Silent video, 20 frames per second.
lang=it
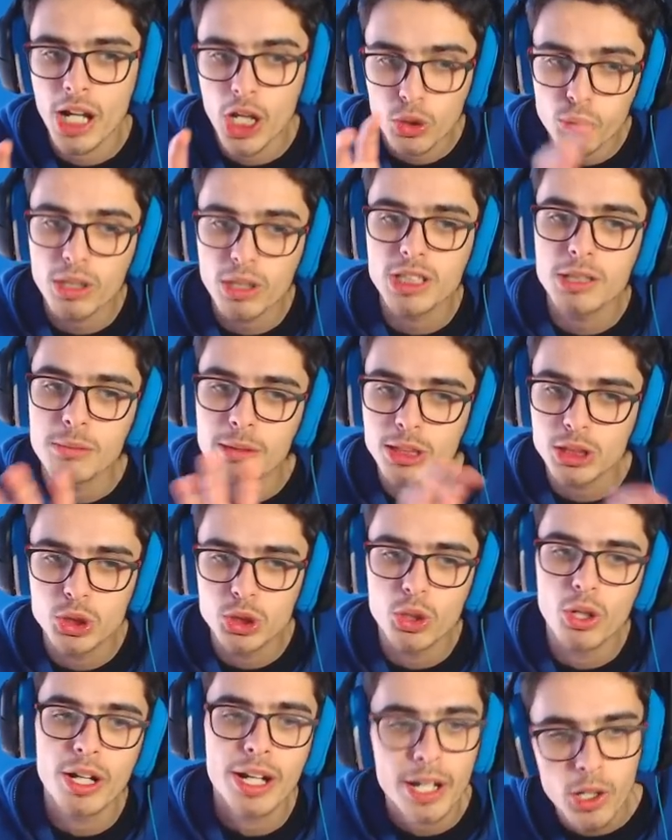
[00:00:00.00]
la tua
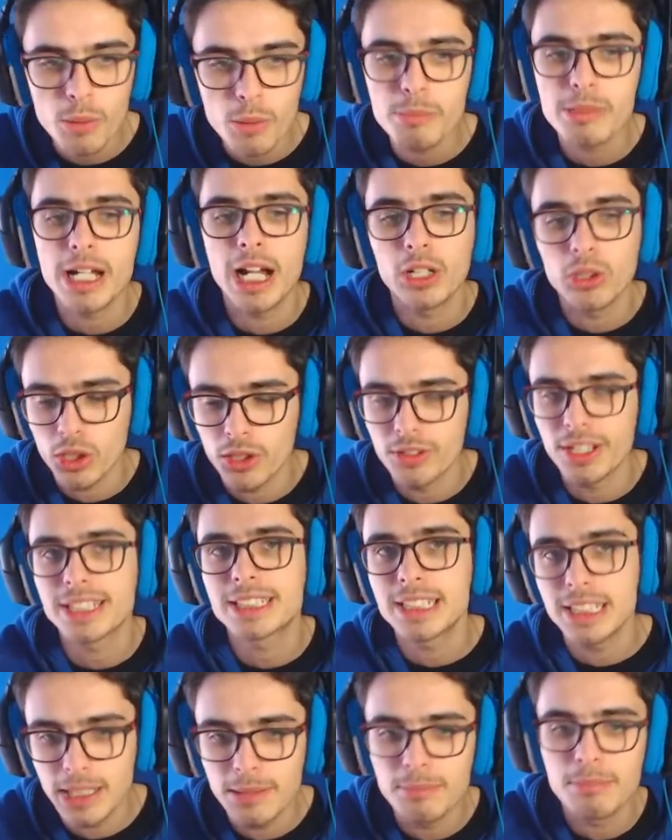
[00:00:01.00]
dimensione combinando i
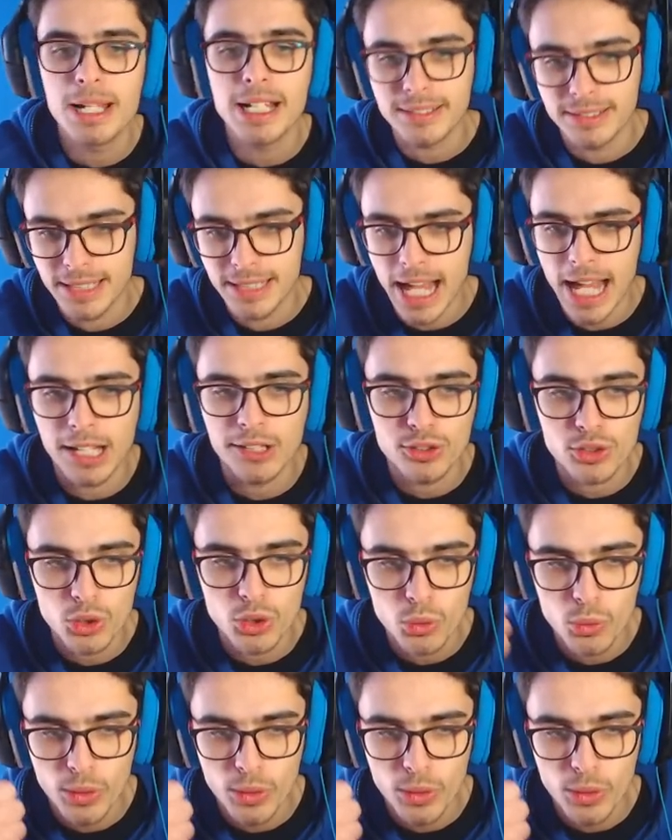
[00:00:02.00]
diversi dimlet dentro,